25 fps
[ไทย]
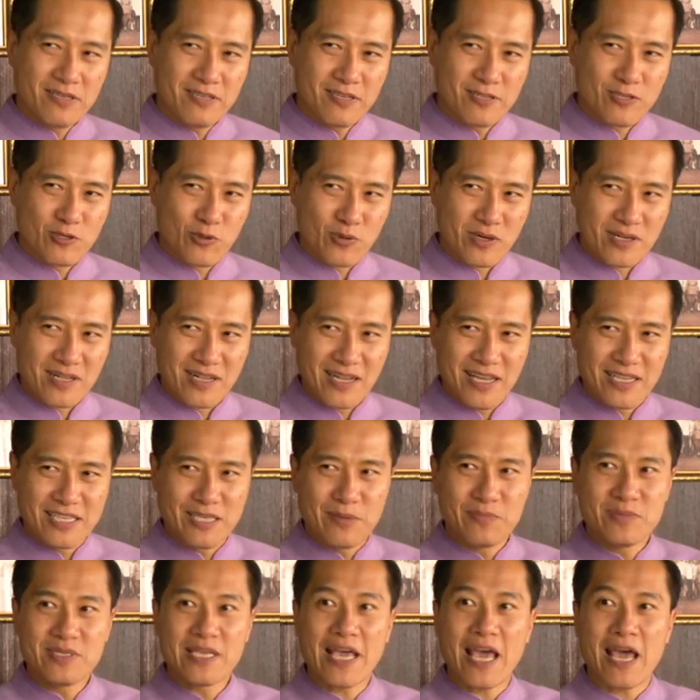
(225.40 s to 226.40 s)
ก็ยืดหยุ่นและ
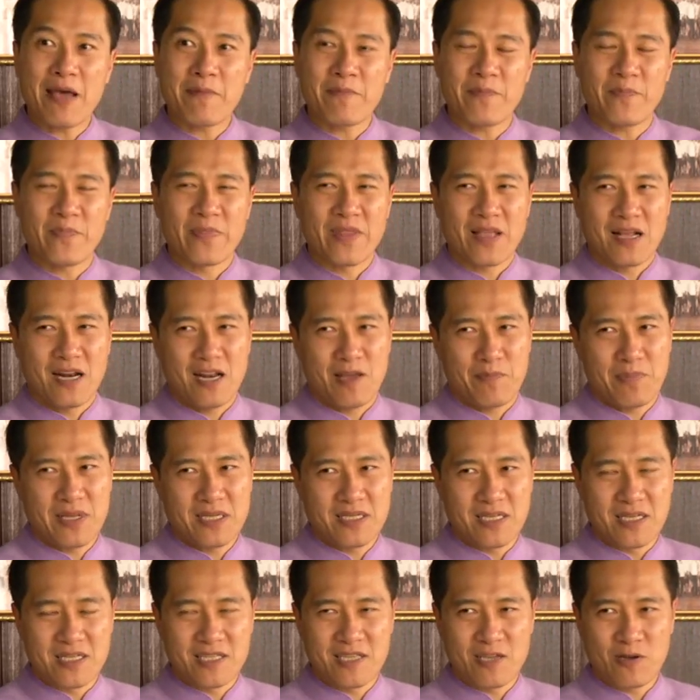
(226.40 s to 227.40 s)
ยิ้มแย้มและ
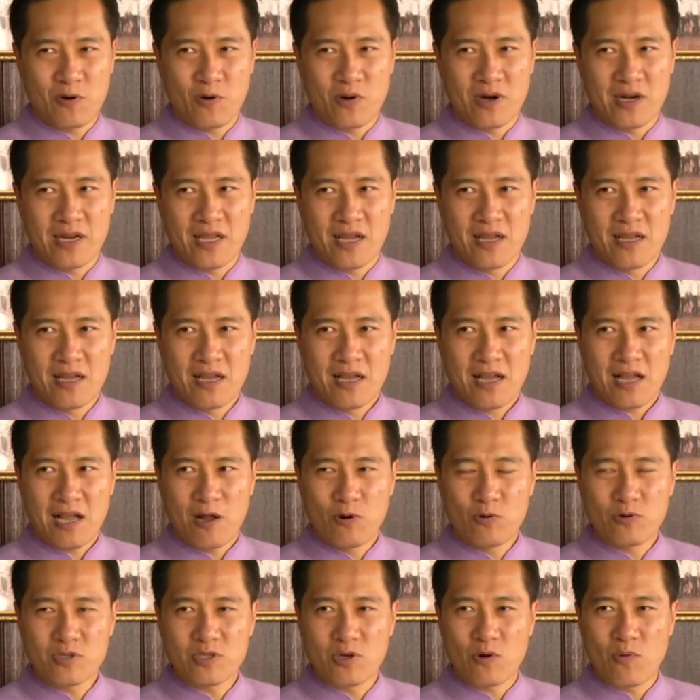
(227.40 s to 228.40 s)
เป็นสิ่งที่คนเนี่ย
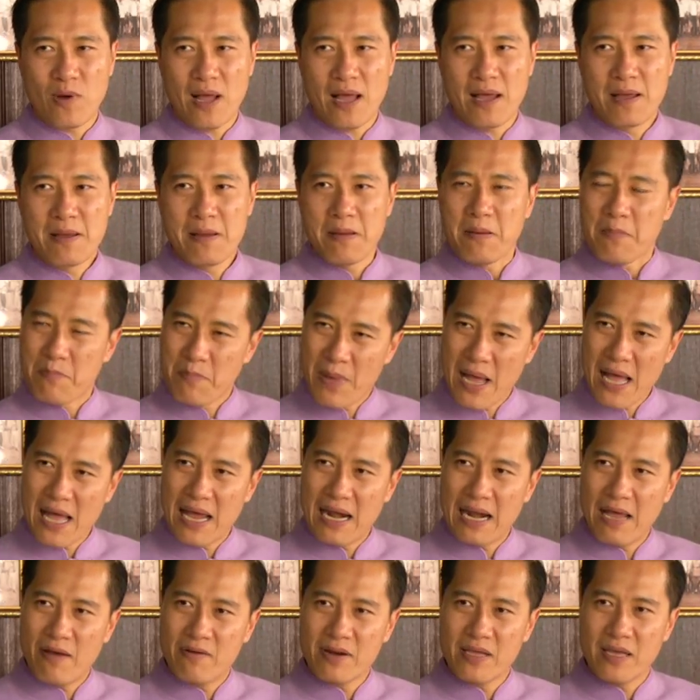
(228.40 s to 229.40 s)
เขารู้สึกว่า
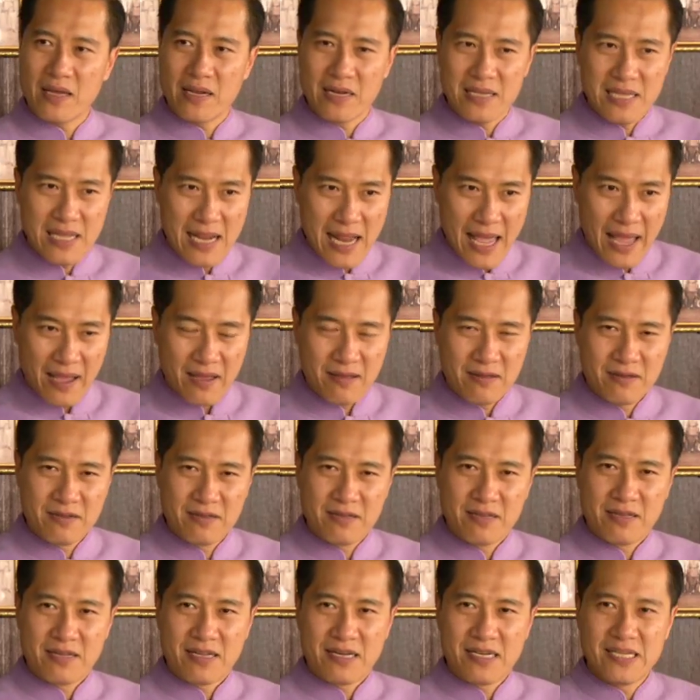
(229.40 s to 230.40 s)
มาแล้วเนี่ยนี่แหละ
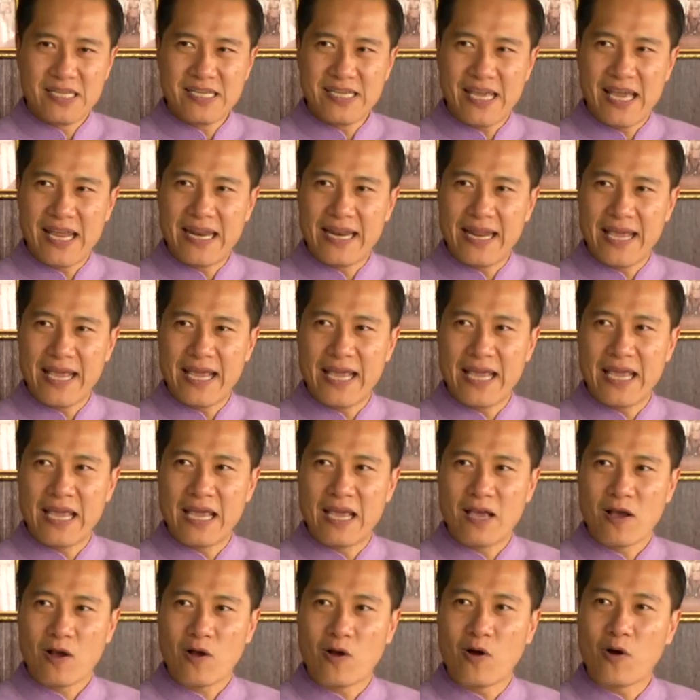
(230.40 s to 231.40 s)
DNA
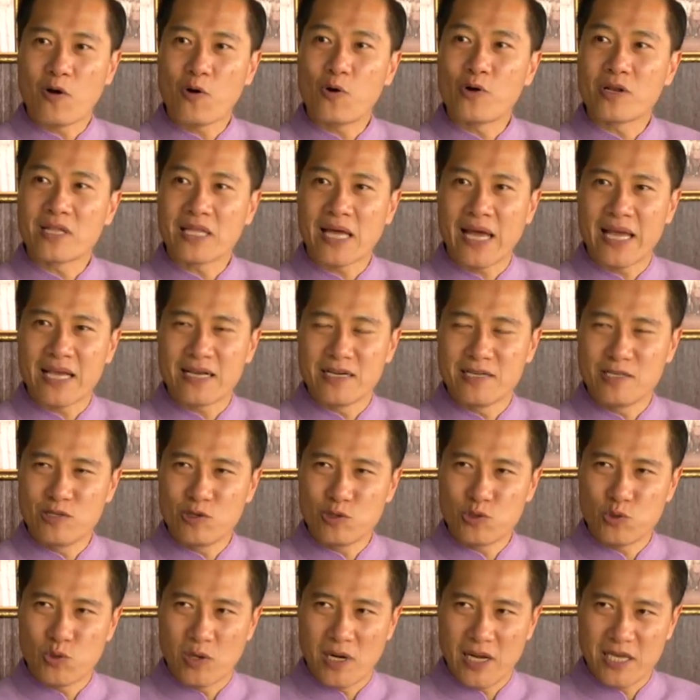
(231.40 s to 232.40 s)
ของคนไทยคือ
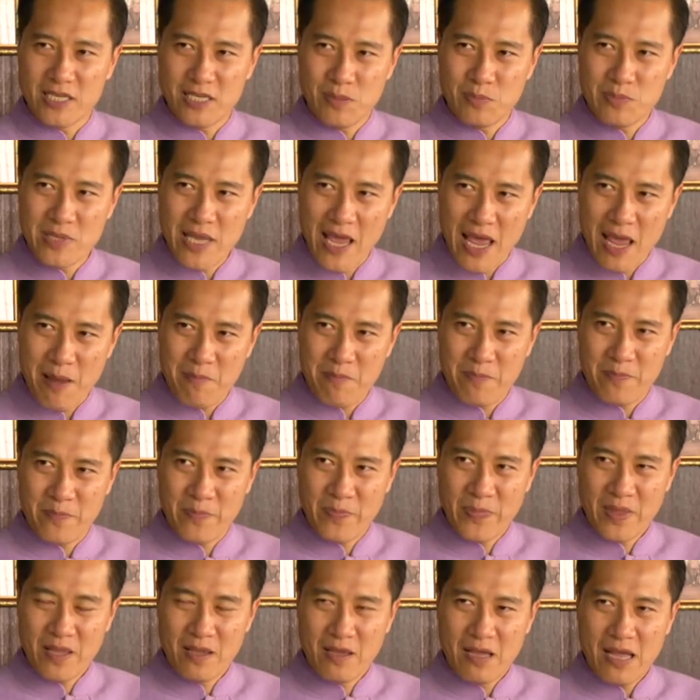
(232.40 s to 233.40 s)
ยืดหยุ่นและยิ้มแย้ม
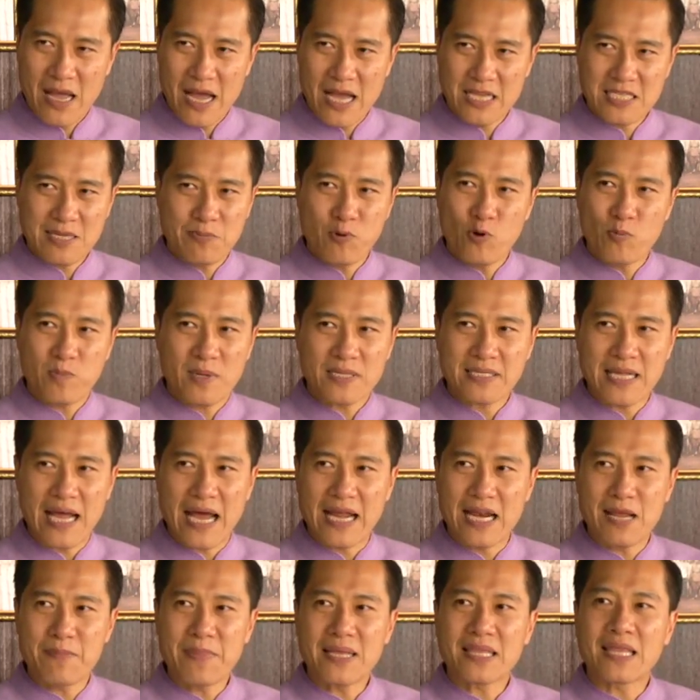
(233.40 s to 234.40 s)
อาจจะพูดภา
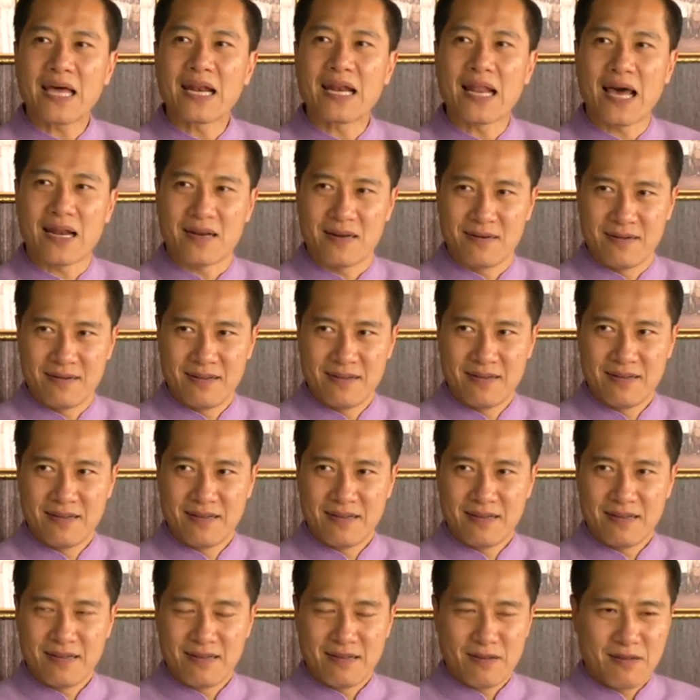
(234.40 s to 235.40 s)
ษาได้ไม่ถนัด
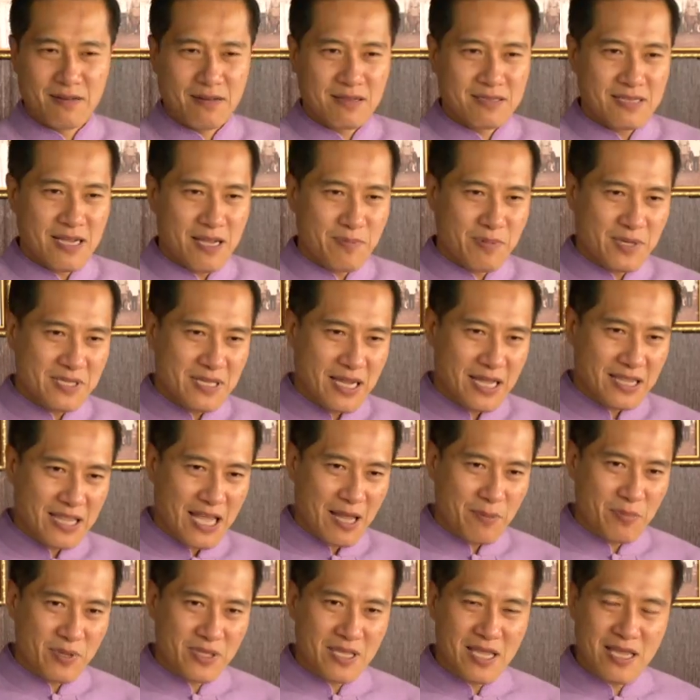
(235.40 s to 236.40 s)
ใช้ภาษา
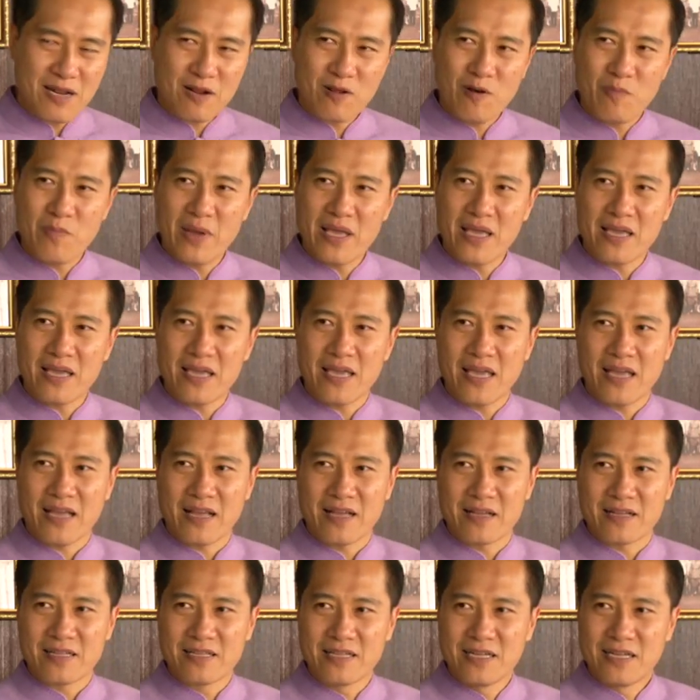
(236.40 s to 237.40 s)
ต่างประเทศก็ไม่
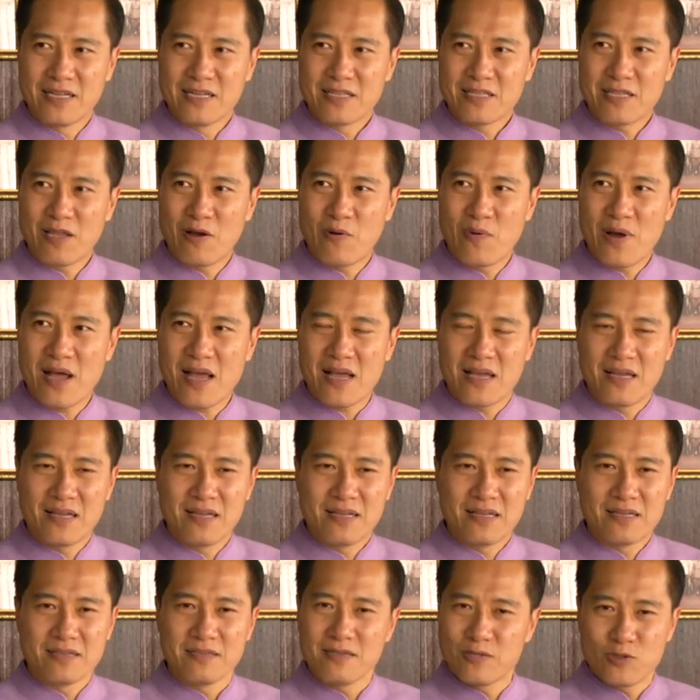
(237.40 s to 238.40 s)
เก่งแต่ว่า
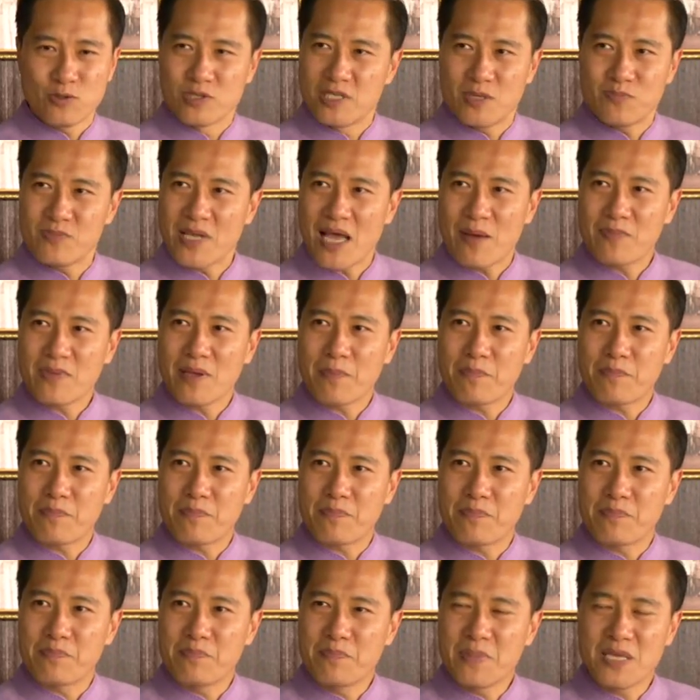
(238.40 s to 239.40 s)
ยี่หยุ่ยิ้มแยันเนี่ย
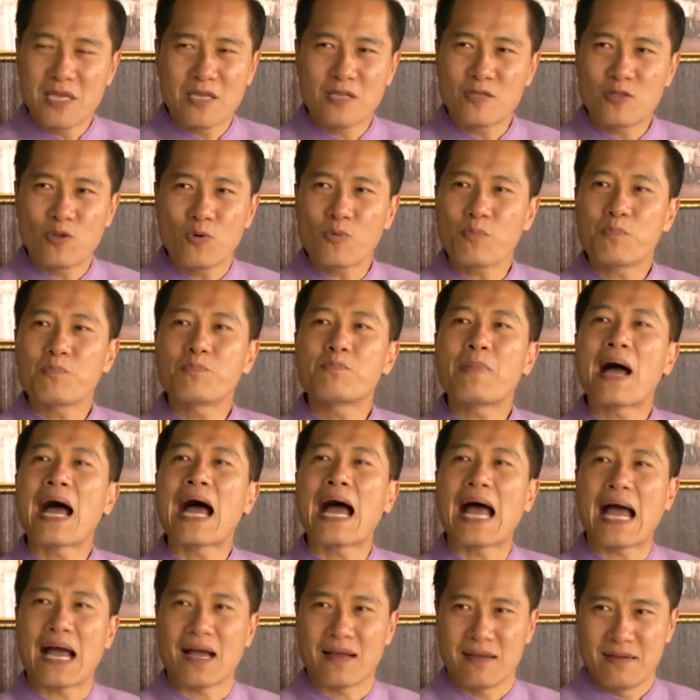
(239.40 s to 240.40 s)
มีทุก
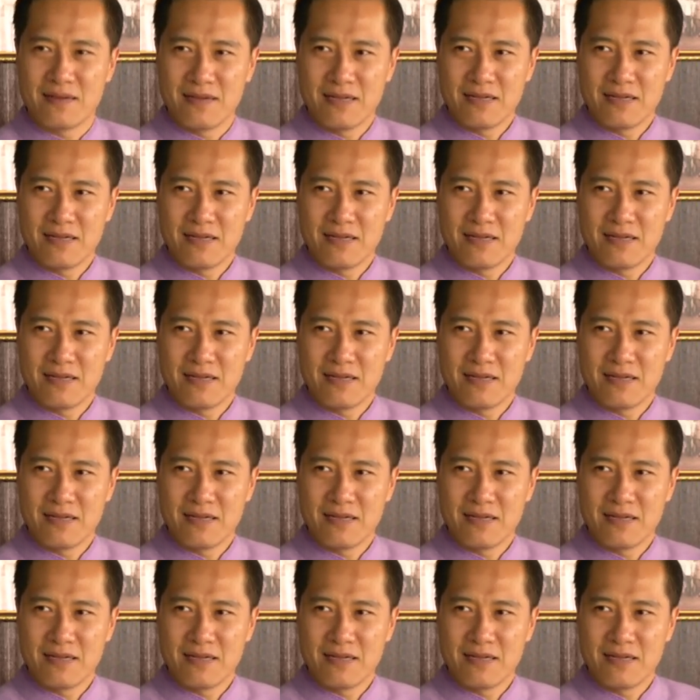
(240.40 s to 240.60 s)
ภาค